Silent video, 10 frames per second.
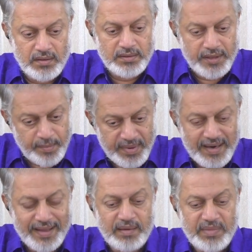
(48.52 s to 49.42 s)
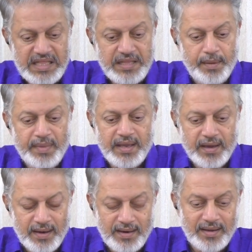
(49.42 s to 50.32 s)
திருப்பி நன்மை தீமை
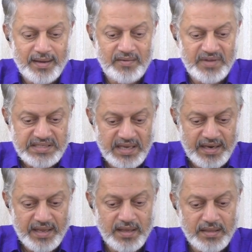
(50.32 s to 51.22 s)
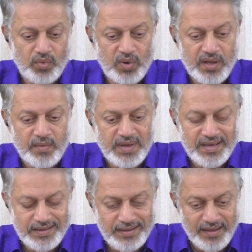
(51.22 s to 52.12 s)
யாருக்குன்னு விசாரிக்காத உலகமாக
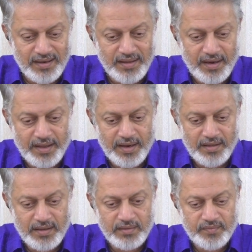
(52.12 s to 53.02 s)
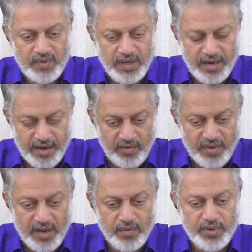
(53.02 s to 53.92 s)
இது இருந்திருக்கிறது இன்றை
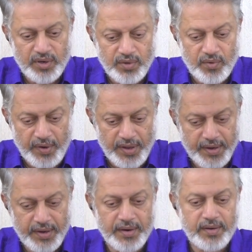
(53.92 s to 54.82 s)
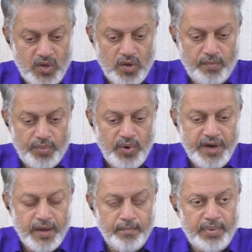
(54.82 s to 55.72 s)
வரைக்கும் இருந்து கொண்டிருக்கின்றோம்
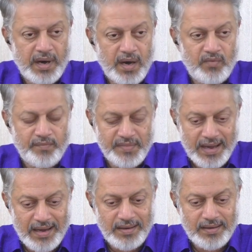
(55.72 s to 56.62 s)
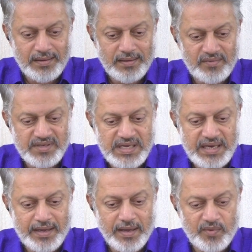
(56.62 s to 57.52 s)
புண்ணியம் பாவம் யாருக்குன்னு
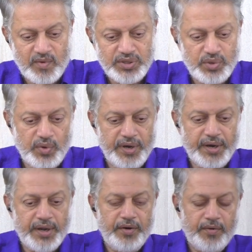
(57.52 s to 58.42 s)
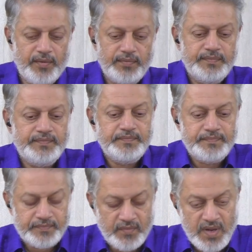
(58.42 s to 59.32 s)
விசாரிக்காம வாழ்ந்து கொண்டிருக்கின்றோம்
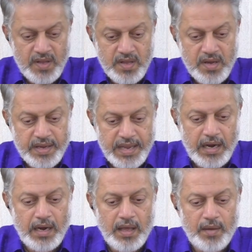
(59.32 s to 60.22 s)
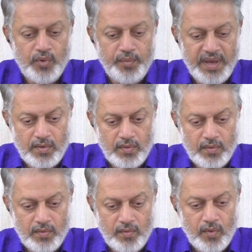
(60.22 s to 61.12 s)
எல்லாமுமே
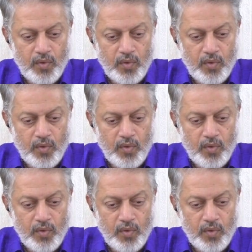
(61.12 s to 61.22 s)
ஒரு